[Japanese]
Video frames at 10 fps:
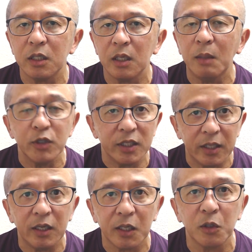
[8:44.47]
かもしれ
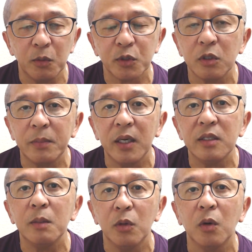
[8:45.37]
ないけども、その場合
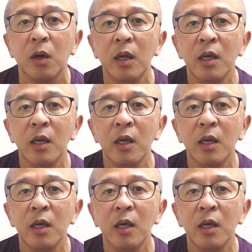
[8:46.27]
でも、